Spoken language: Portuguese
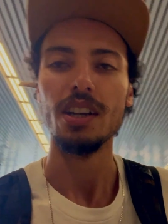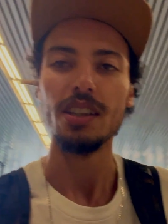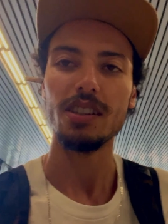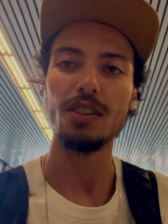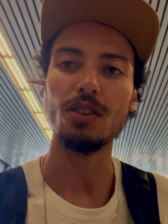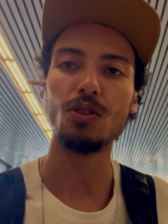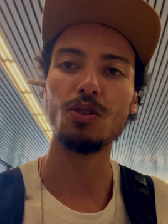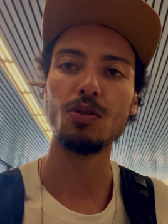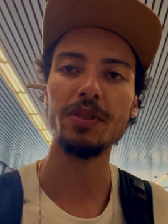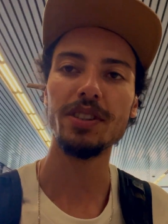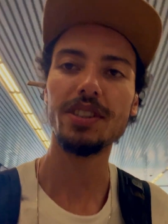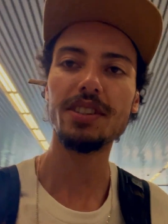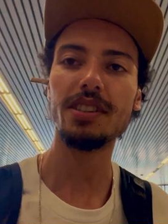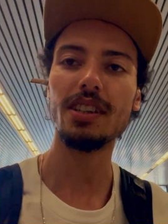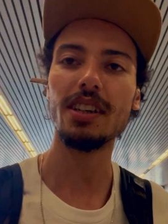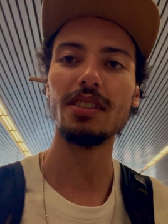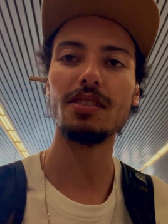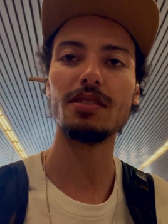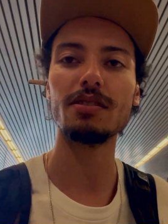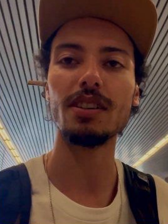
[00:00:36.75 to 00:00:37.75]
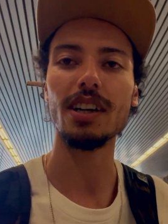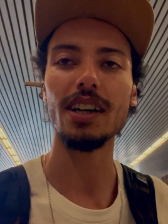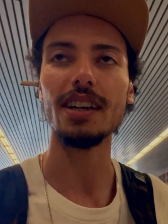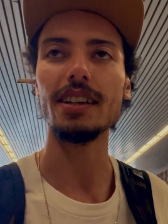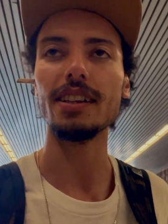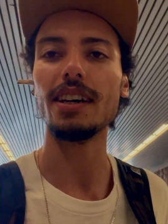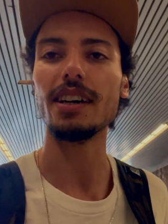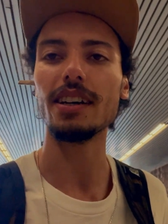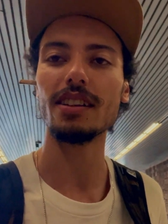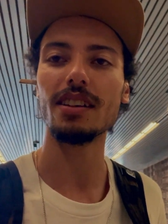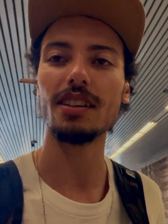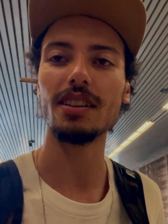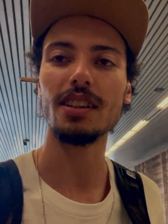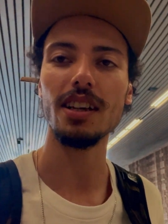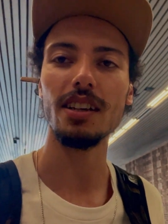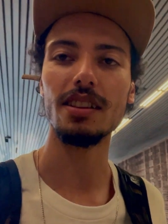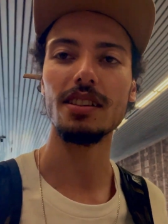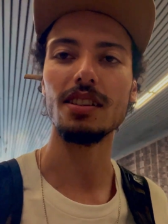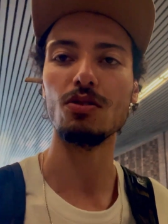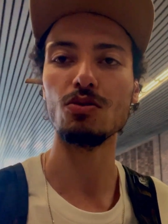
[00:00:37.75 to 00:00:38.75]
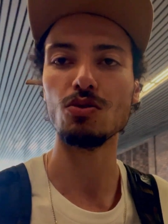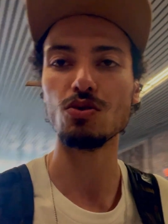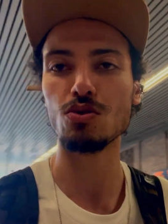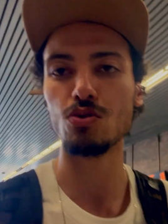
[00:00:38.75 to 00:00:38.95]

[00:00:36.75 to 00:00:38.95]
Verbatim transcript: Tem algumas cidades do Canadá que tem até uns